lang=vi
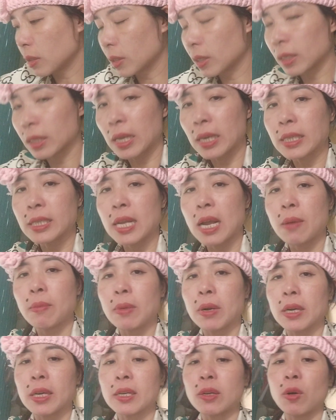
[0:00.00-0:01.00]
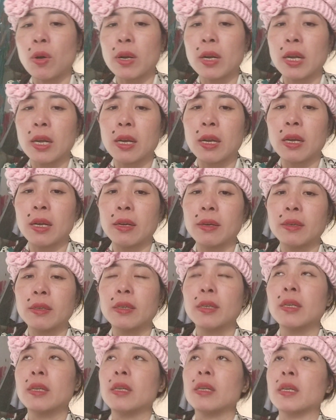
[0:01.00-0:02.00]
cho nên tại sao mà cái con à,
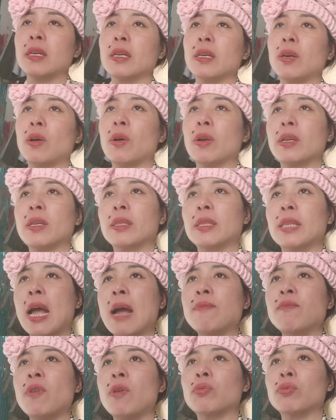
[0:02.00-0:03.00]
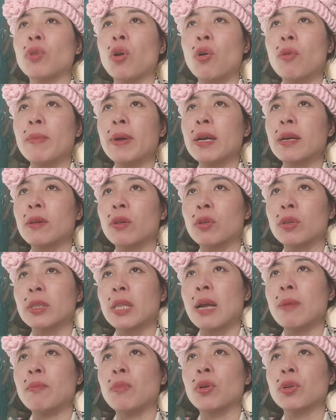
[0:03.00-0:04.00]
cái con tám hồng tôm á
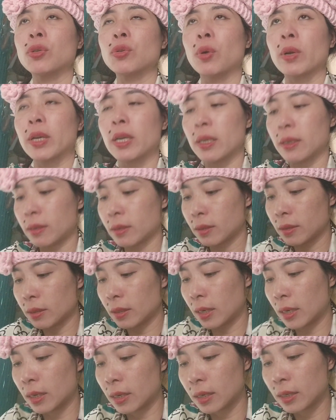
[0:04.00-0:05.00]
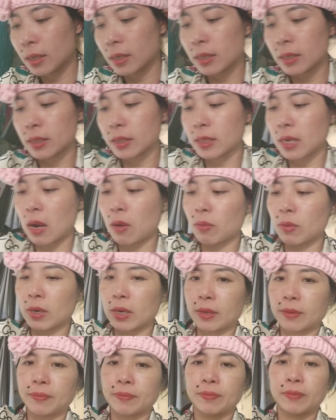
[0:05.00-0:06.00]
con tám mỏ chuột á à, xong
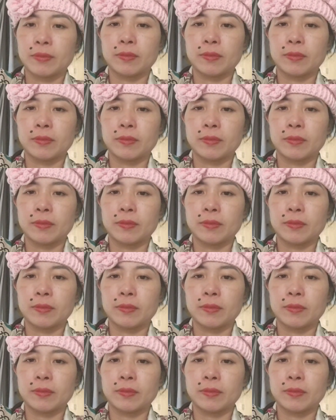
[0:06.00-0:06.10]
này.